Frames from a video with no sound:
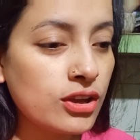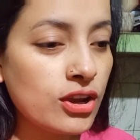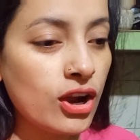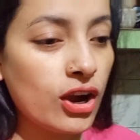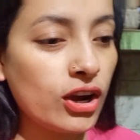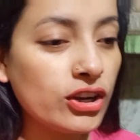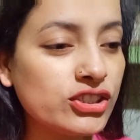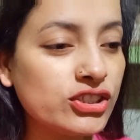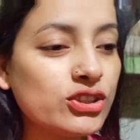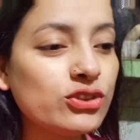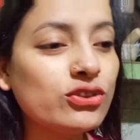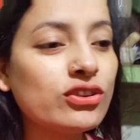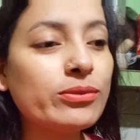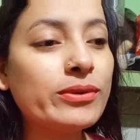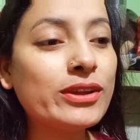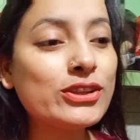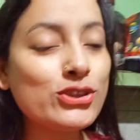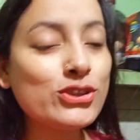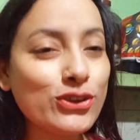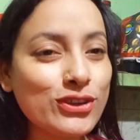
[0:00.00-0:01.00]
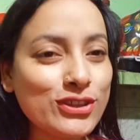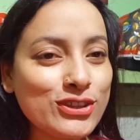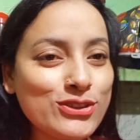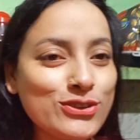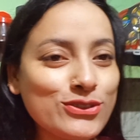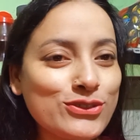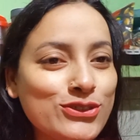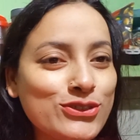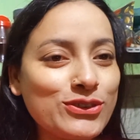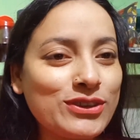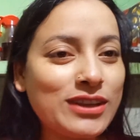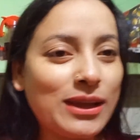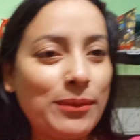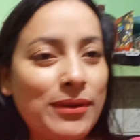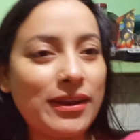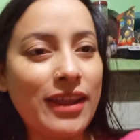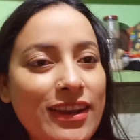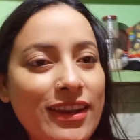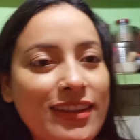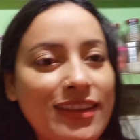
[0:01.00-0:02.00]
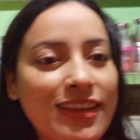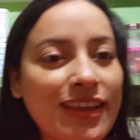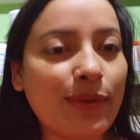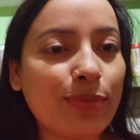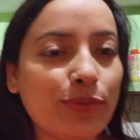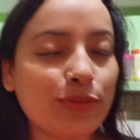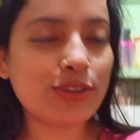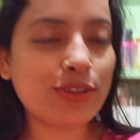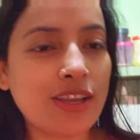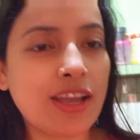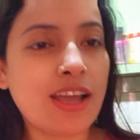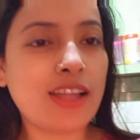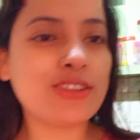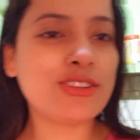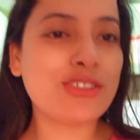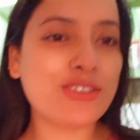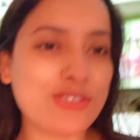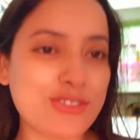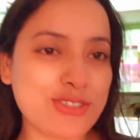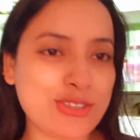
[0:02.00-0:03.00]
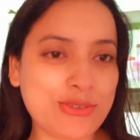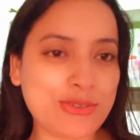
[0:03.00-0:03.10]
और चीकू की मैंने छोटी सी चुट्टियाँ बना रखी है आपको दिखाती हूँ चीकू